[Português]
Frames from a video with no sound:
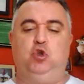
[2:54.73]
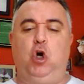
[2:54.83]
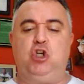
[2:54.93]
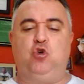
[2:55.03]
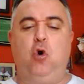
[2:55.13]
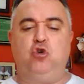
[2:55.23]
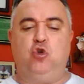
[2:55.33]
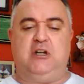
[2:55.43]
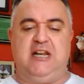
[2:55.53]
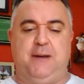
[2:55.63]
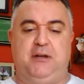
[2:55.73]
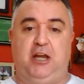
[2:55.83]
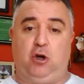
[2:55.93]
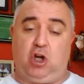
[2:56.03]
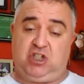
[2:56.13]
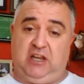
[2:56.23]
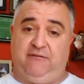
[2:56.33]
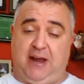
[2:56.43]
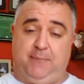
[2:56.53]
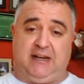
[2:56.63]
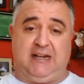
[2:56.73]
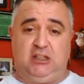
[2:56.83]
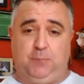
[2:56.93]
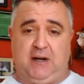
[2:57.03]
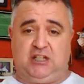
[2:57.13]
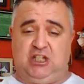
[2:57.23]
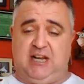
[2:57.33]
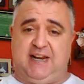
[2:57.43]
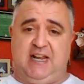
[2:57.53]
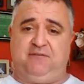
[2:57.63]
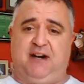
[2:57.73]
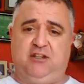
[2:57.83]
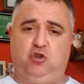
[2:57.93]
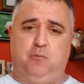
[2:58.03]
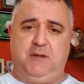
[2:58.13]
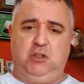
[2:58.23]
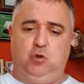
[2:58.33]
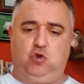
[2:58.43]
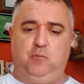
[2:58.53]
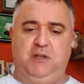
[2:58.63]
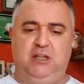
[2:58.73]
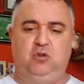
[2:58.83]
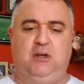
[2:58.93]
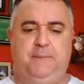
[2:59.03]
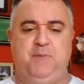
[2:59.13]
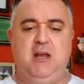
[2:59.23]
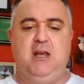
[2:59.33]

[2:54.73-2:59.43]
Dois gols do Guilherme Queiroz, que vai brigando pela artilharia, vai subindo, subindo, né?